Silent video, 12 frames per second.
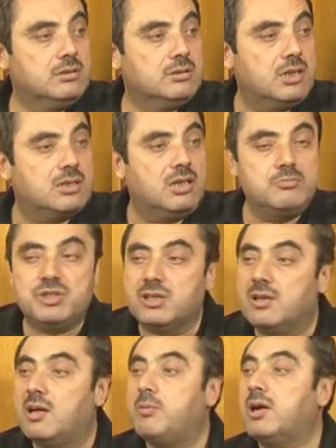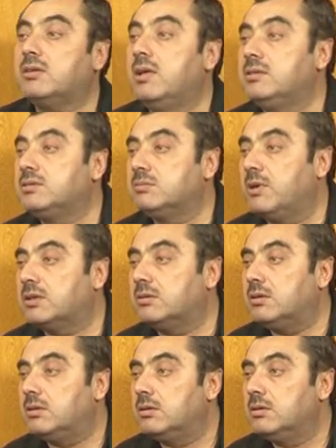Rakam Cenab-ı Hak'la
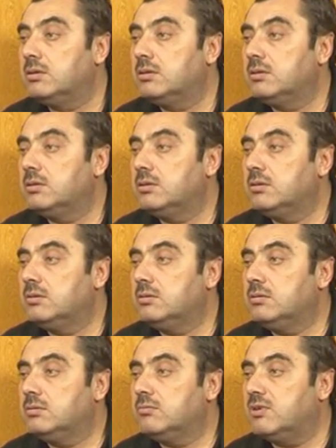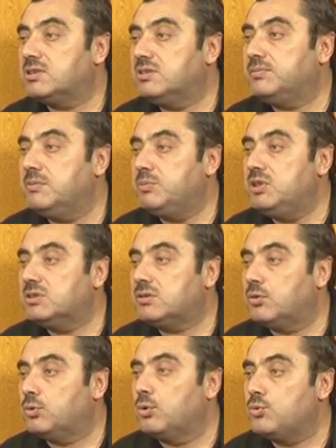irtibatlı. Vasıflı bir
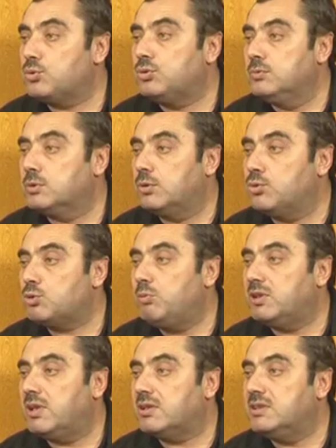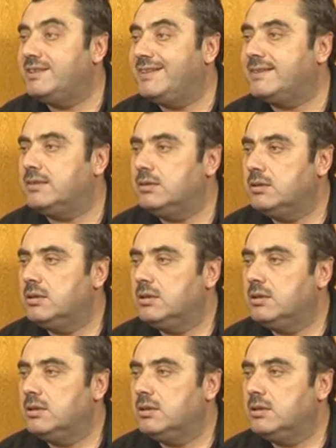insan konuştu mu konuşmaların yeri,